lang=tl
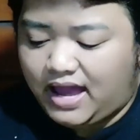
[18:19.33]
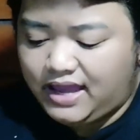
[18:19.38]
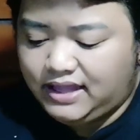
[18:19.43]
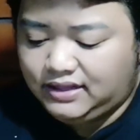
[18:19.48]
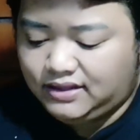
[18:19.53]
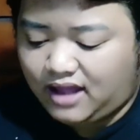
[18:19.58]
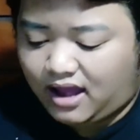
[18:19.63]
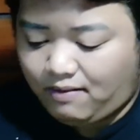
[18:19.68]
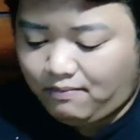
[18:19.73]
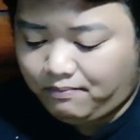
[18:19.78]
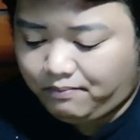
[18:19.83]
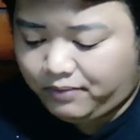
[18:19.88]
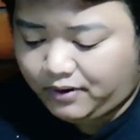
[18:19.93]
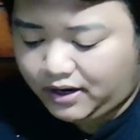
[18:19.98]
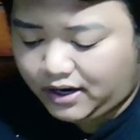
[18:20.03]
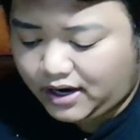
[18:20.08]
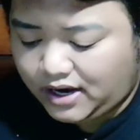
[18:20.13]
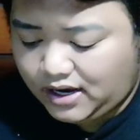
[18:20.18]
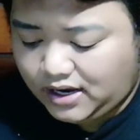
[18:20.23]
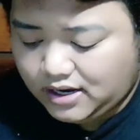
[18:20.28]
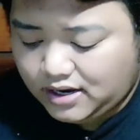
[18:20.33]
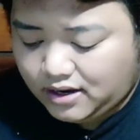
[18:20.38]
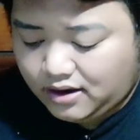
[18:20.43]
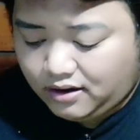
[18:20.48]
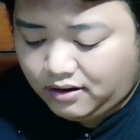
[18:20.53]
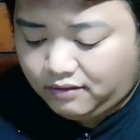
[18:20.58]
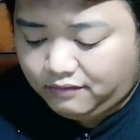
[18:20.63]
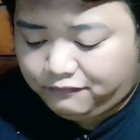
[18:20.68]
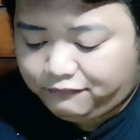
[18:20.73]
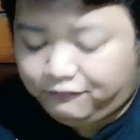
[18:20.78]
number
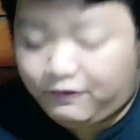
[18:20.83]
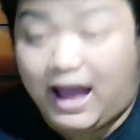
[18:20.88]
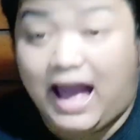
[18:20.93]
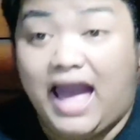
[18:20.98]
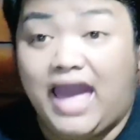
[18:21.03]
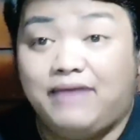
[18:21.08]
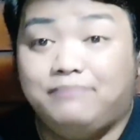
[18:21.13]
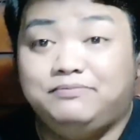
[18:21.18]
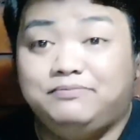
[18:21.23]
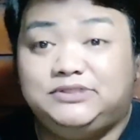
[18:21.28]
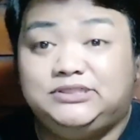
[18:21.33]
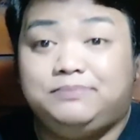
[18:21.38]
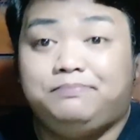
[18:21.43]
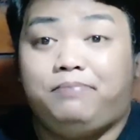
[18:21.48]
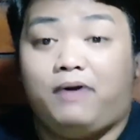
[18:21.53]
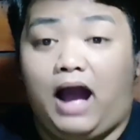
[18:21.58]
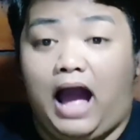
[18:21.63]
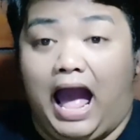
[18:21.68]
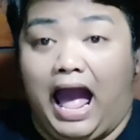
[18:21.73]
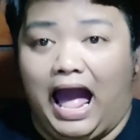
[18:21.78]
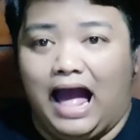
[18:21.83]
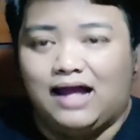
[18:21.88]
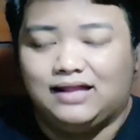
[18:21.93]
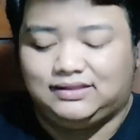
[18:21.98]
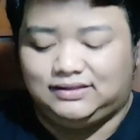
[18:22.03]
5 spot.